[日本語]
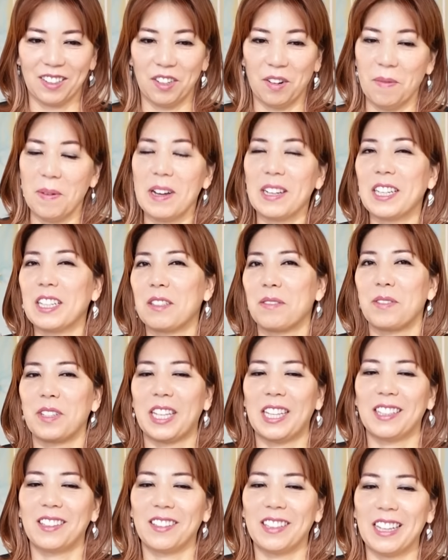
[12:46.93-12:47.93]
この満月も
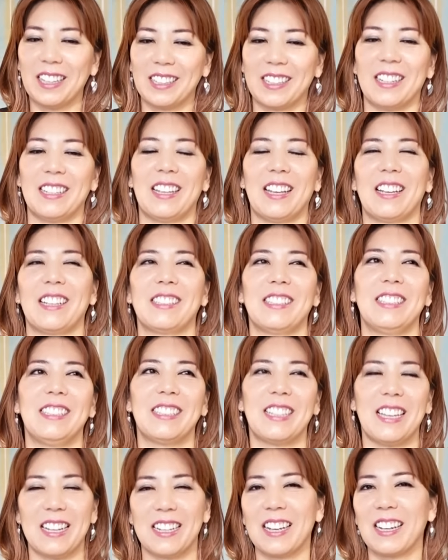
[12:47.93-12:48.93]
きっと何かね
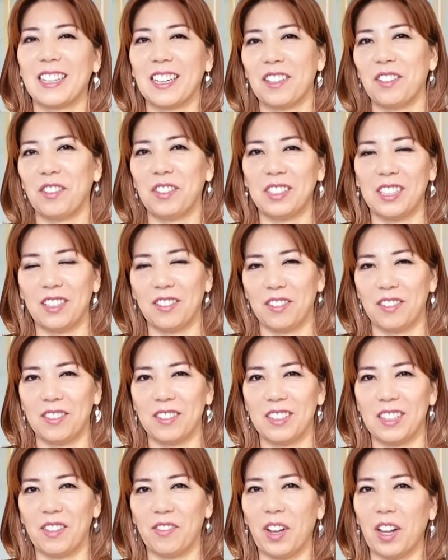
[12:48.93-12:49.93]
人間関係においての
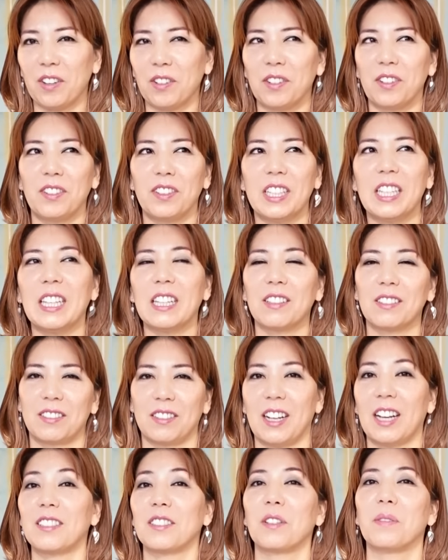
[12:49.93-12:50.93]
いいこと
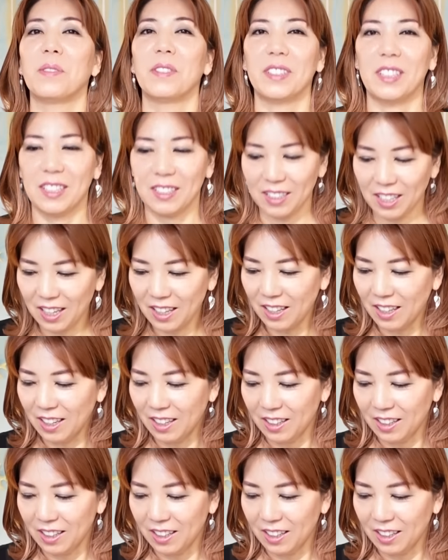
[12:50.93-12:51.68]
があると思うんですね。